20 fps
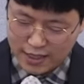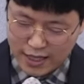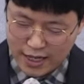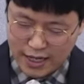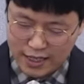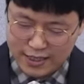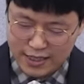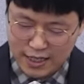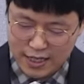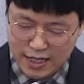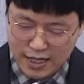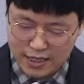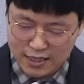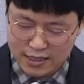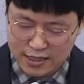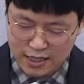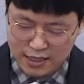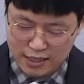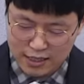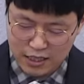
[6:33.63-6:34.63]
내가
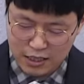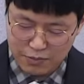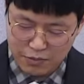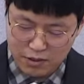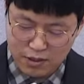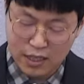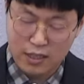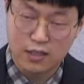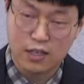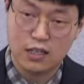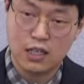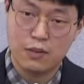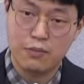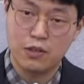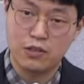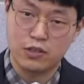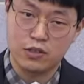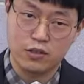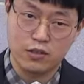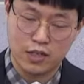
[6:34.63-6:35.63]
사랑하는 하나님을
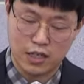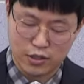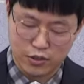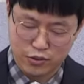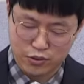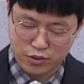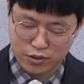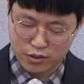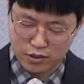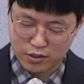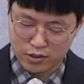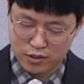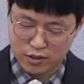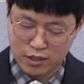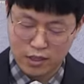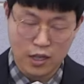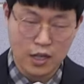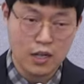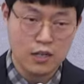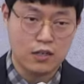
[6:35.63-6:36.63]
나타내며 증거할 수 있는